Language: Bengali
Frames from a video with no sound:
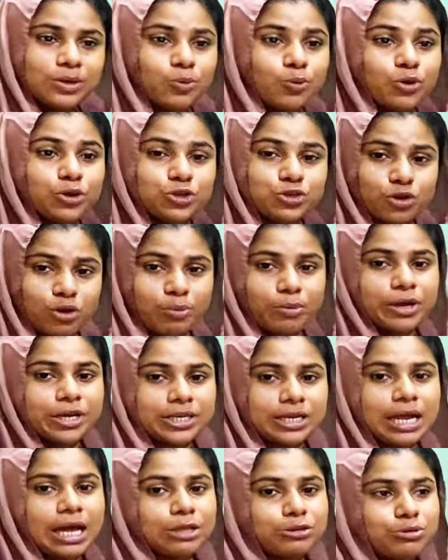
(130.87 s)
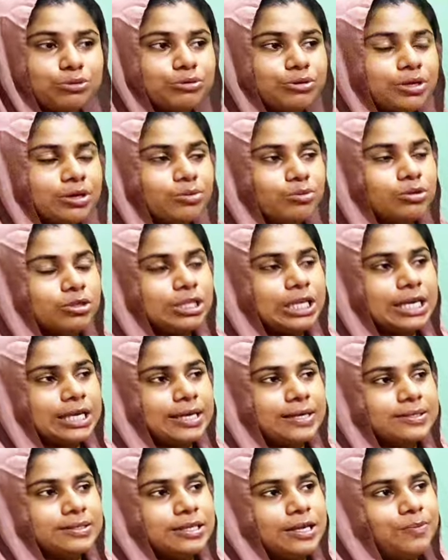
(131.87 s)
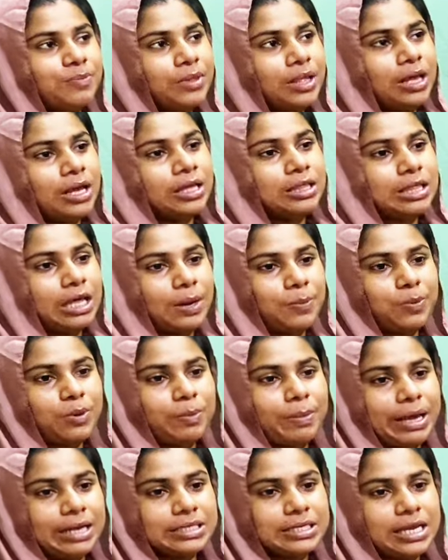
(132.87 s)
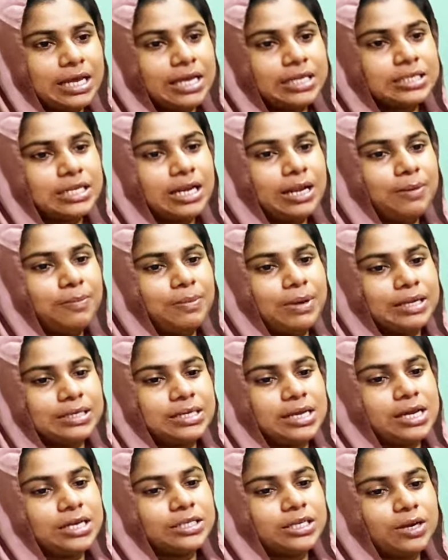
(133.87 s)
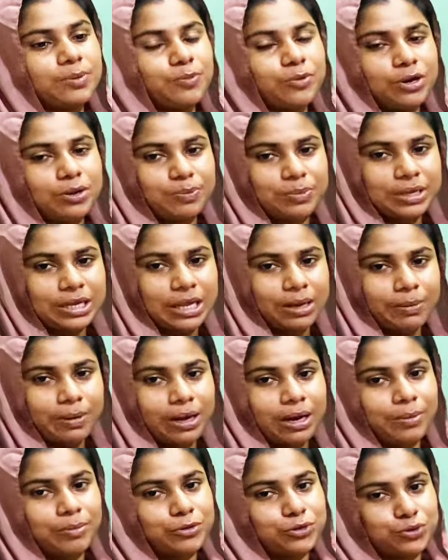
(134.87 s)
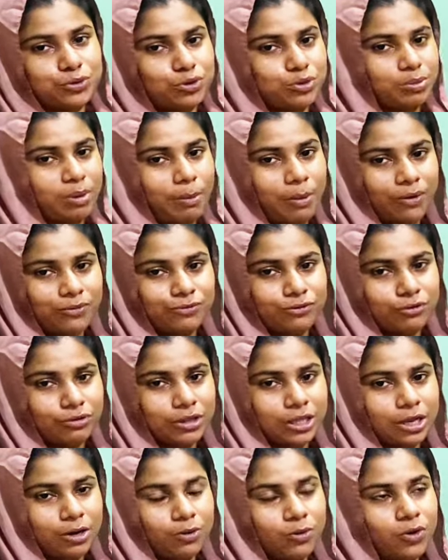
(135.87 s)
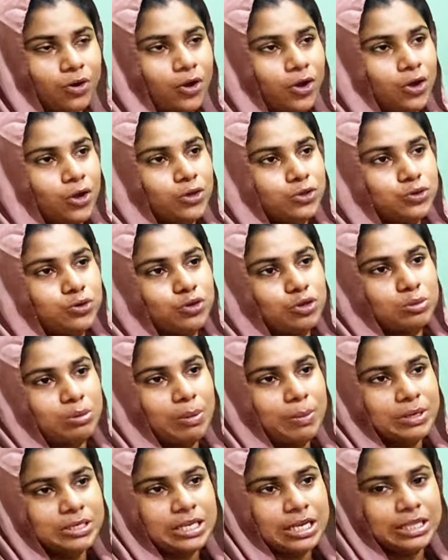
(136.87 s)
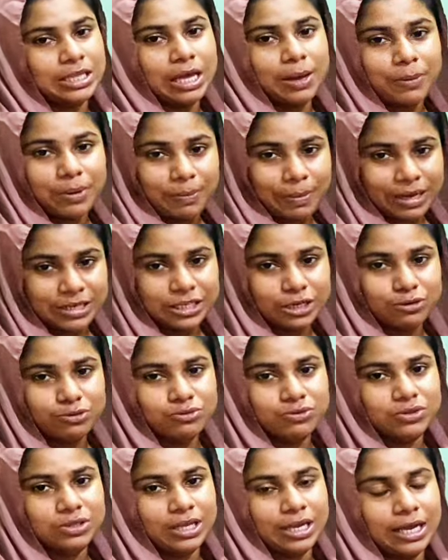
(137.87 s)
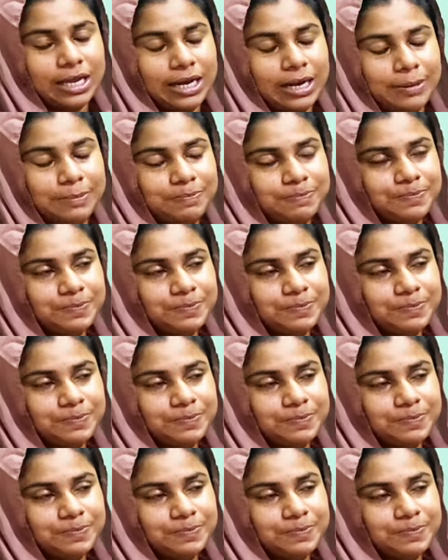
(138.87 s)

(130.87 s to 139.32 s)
ওই সময়টা আতঙ্কের মধ্যে গেছে তারপর বাসায় আসলাম বাসায় আসার পরে বিকেলবেলা আবার ছোটো মামা ফোন দিল ছোটো মামার সাথে আবার বাসা খুঁজতে গেলাম